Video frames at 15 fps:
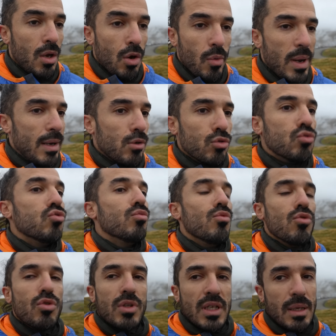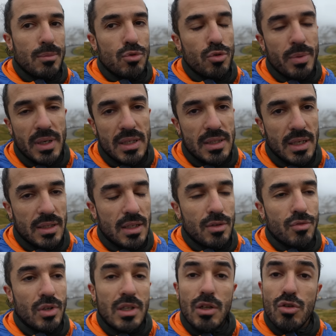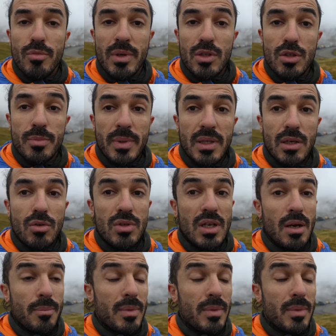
le double ou le triple du prix certaines fois dans du matos Patagonia,